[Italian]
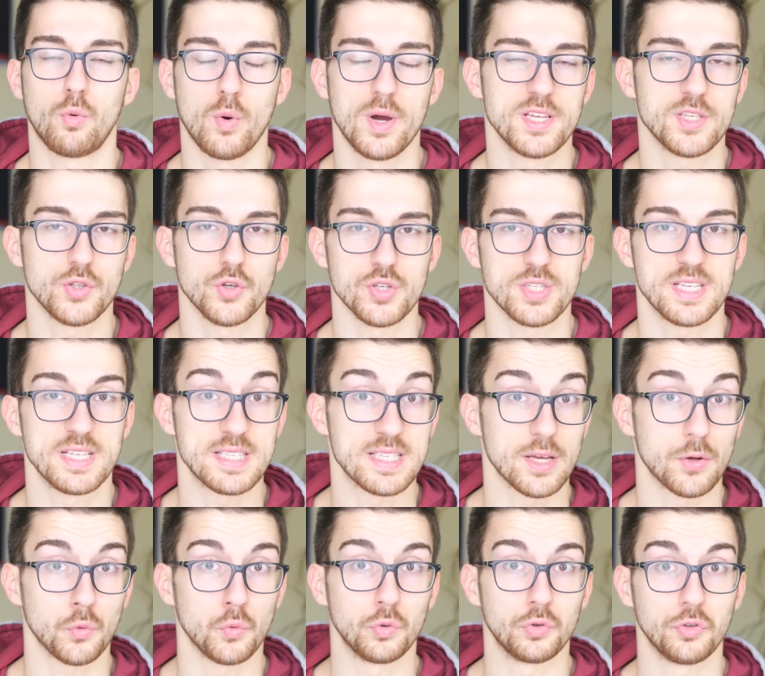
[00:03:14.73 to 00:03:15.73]
Questo
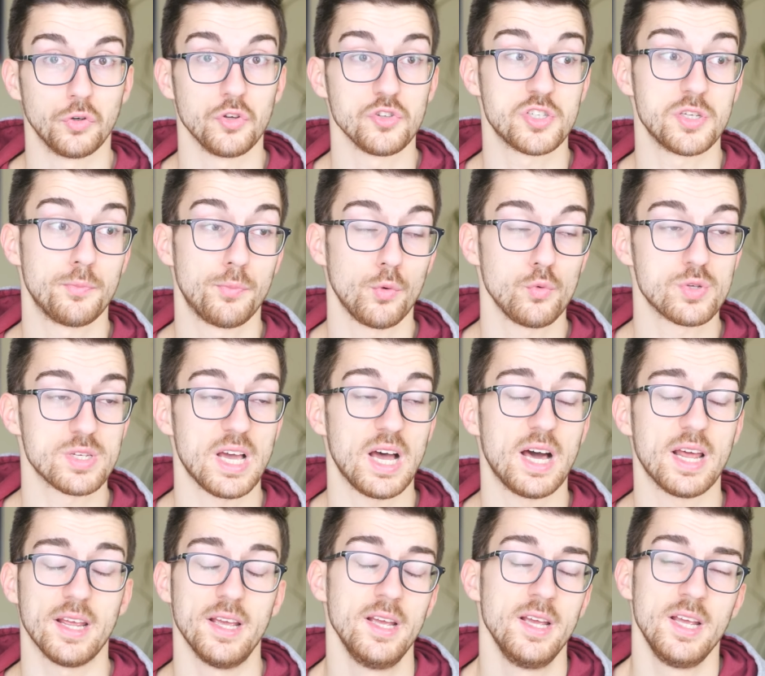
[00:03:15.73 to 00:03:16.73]
senza root non si può
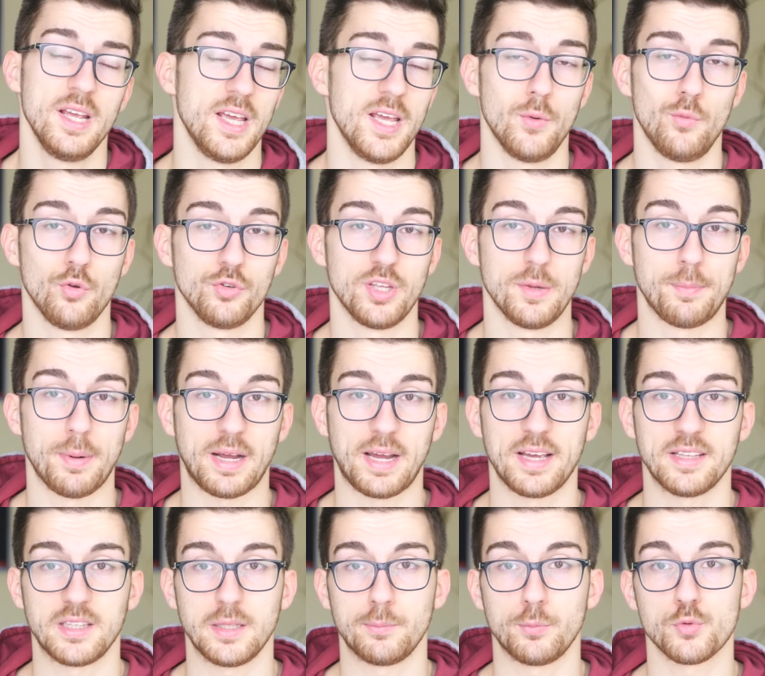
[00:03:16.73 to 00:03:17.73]
usare, è uno dei
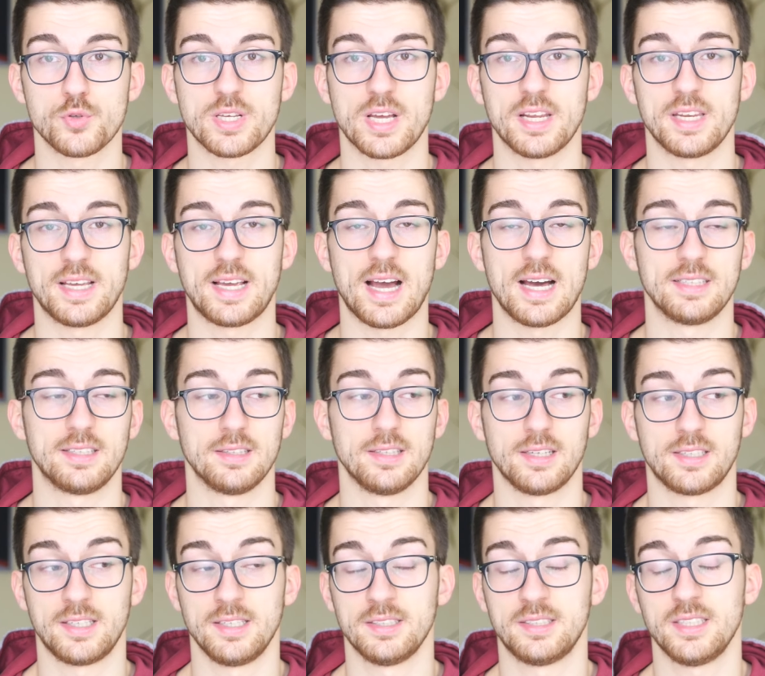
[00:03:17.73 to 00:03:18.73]
pacchetti più scaricati
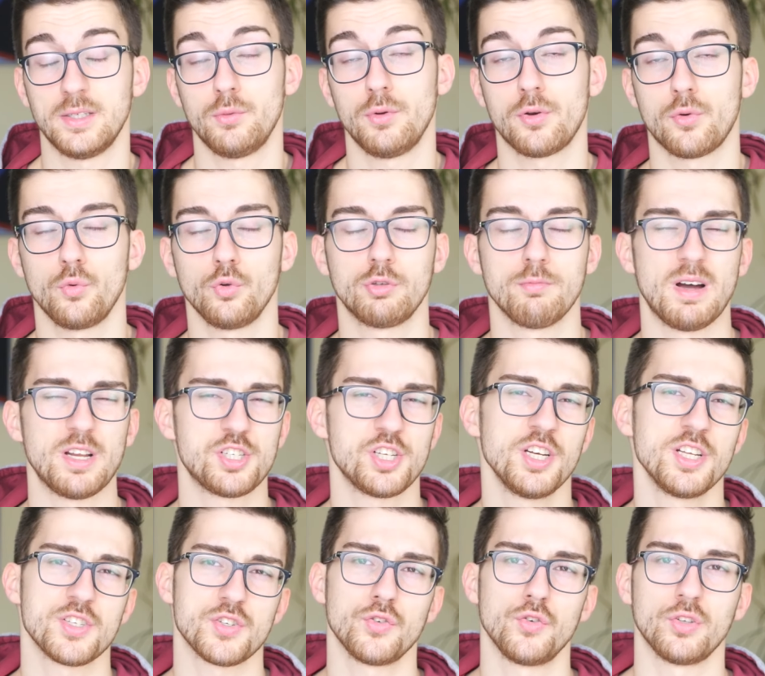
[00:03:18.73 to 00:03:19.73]
da chi esegue il root, ma
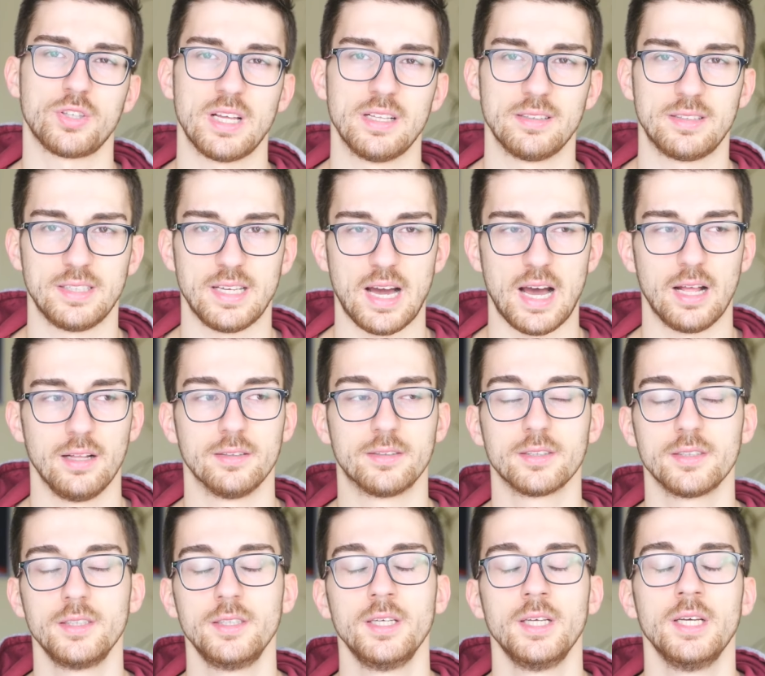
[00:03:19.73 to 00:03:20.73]
ce ne sono tanti
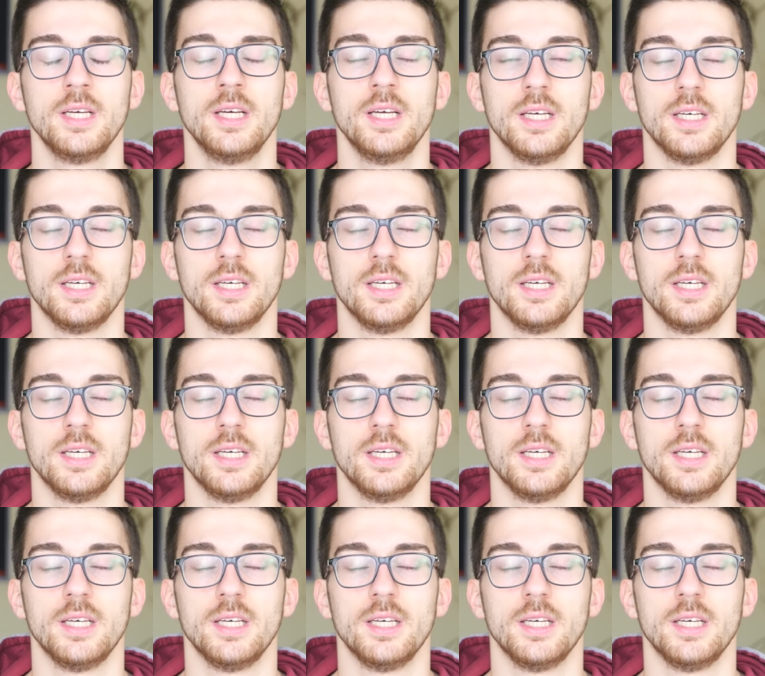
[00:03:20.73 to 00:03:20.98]
altri.